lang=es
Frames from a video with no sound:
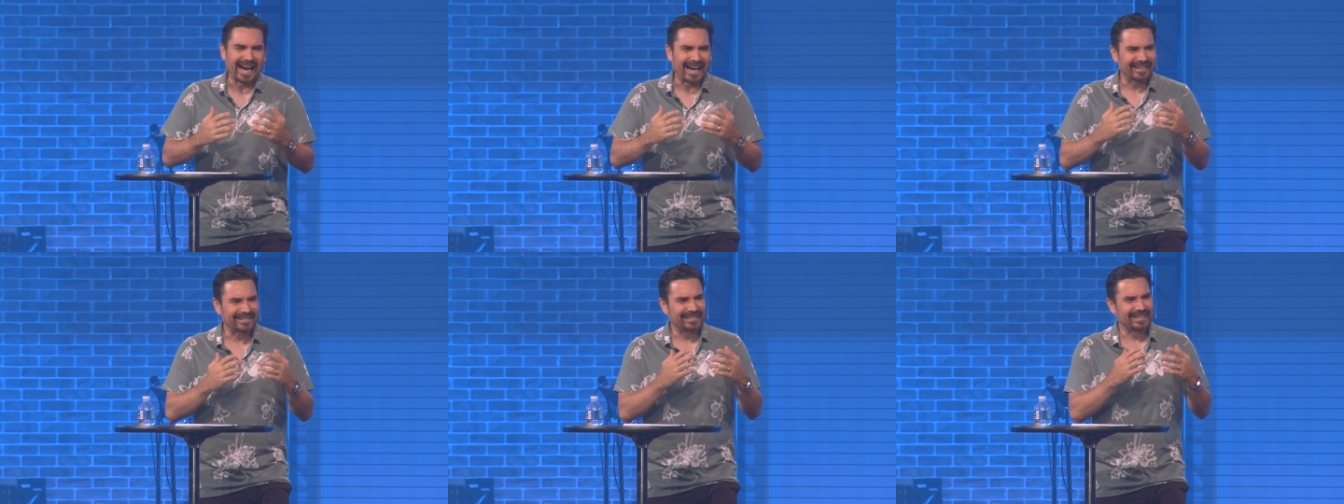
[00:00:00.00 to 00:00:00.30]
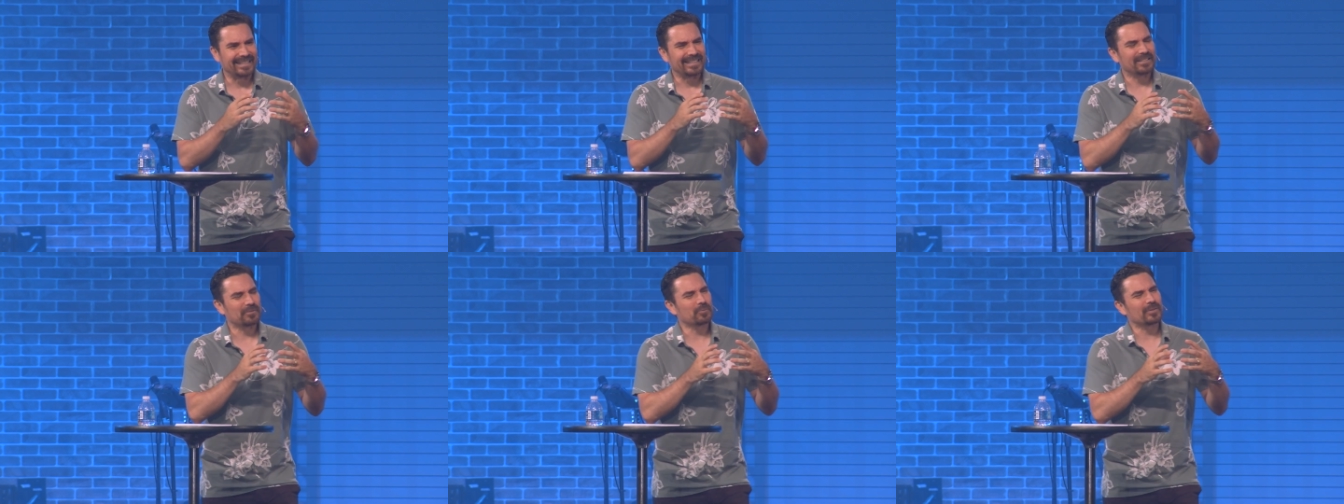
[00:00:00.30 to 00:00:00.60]
a
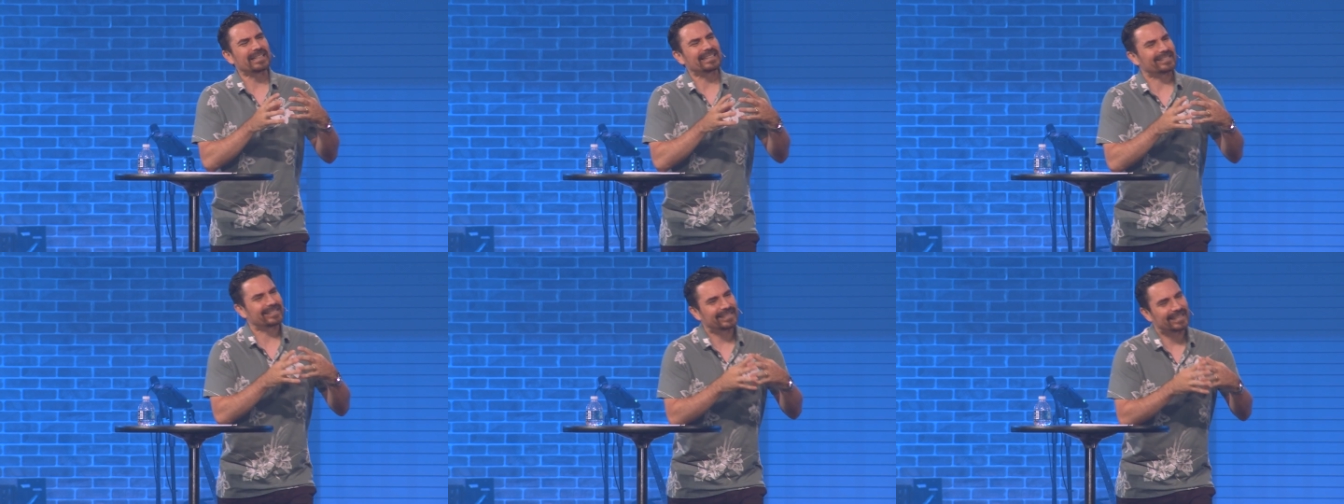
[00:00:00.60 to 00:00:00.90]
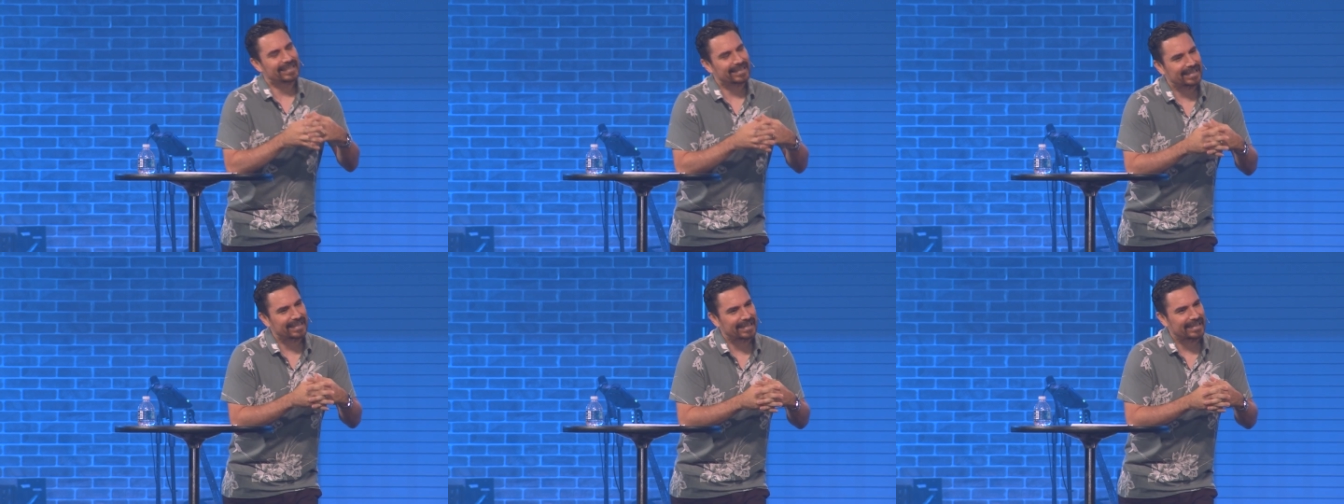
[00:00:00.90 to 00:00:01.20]
tener una
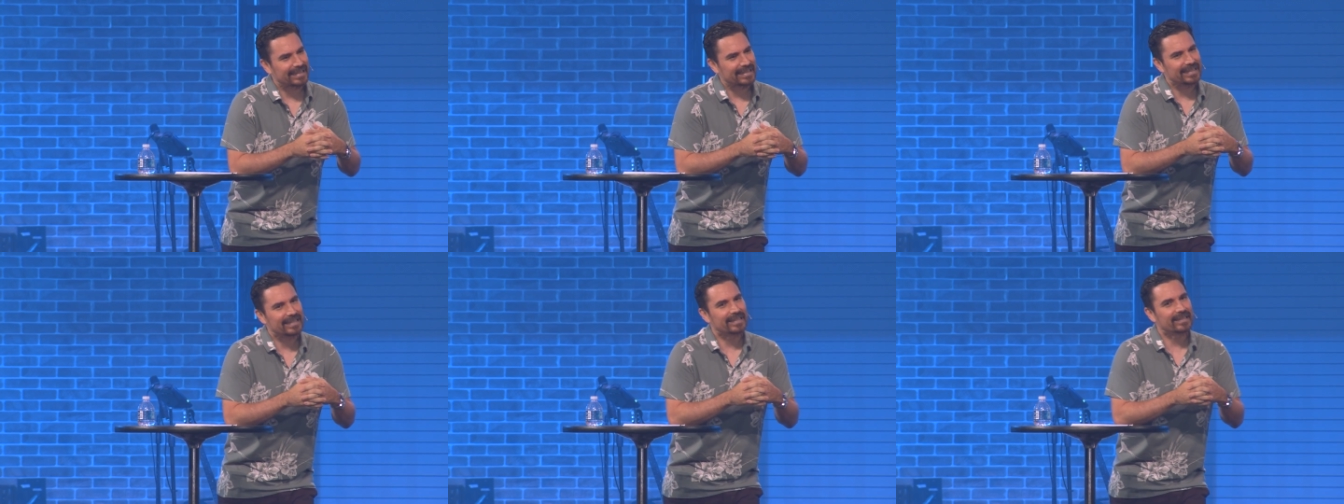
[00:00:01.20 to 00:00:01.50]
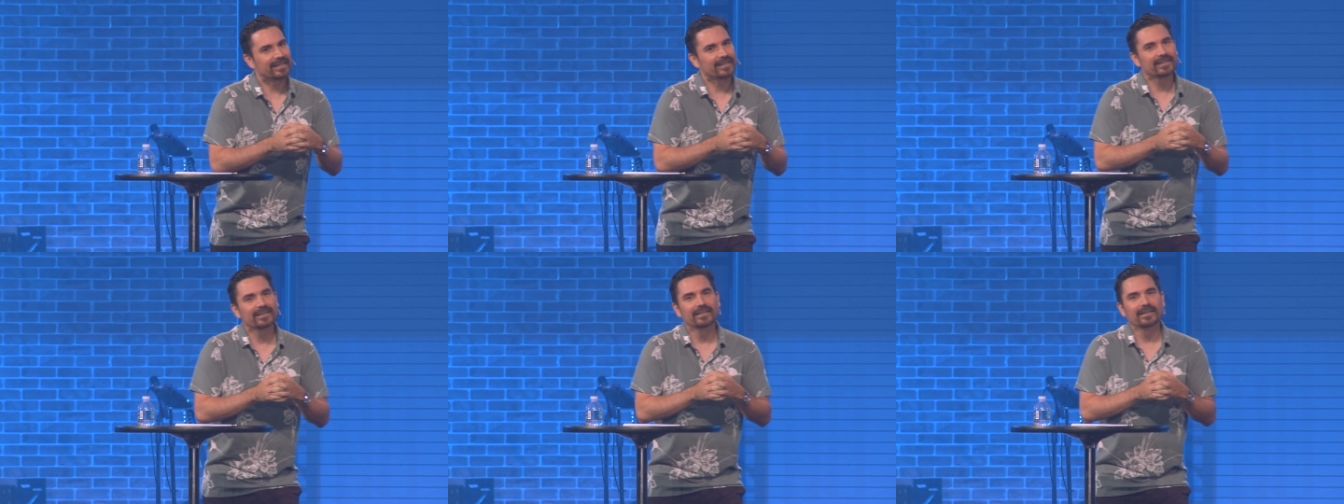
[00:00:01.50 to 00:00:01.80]

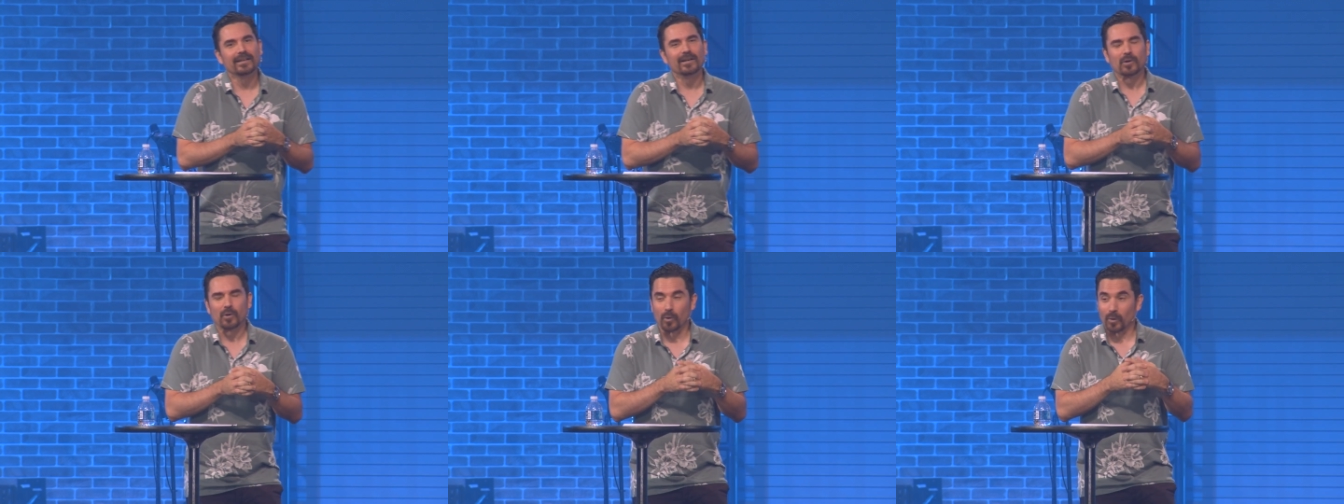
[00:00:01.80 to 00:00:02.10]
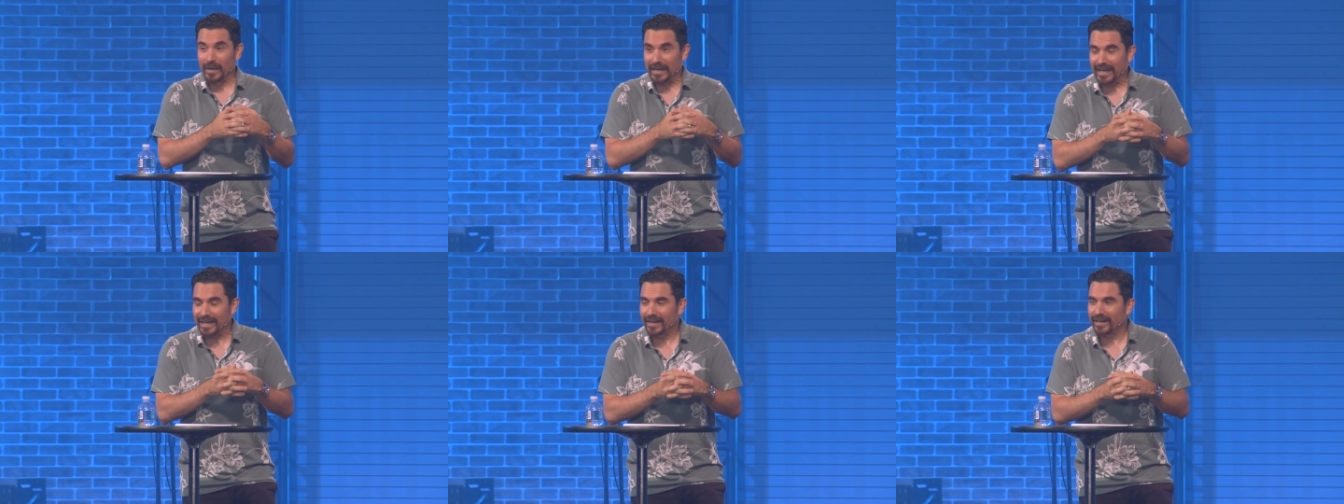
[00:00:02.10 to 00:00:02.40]
cercanía
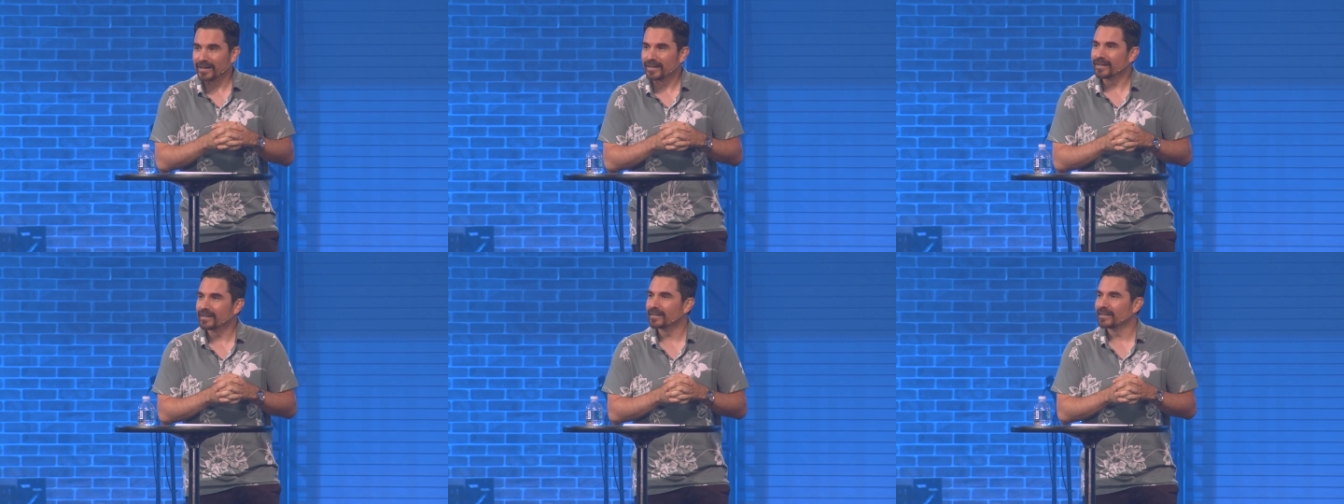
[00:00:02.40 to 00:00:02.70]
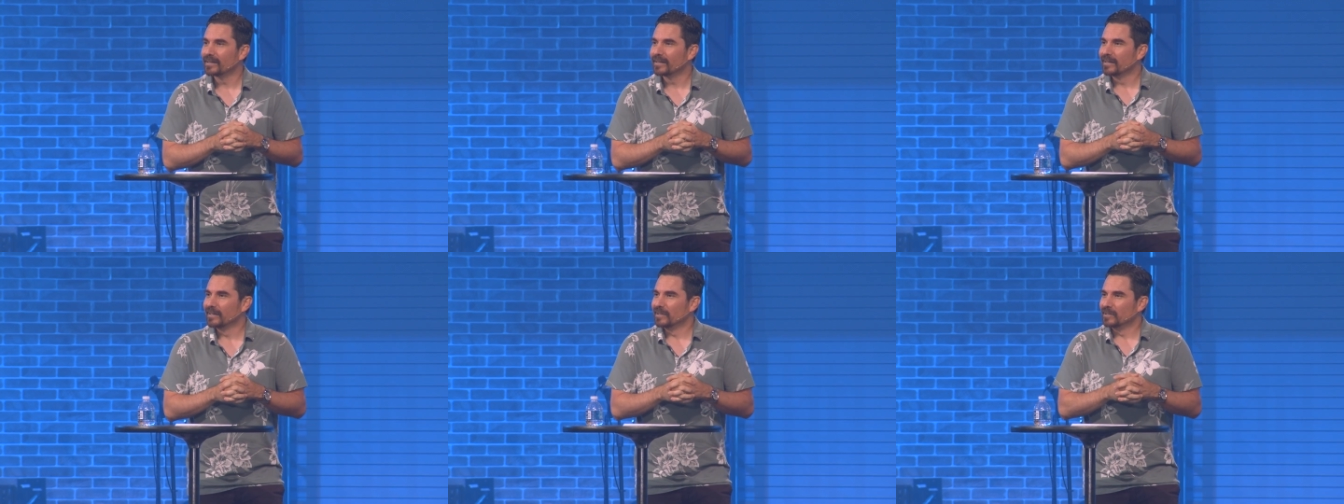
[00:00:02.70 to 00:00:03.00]
con Él,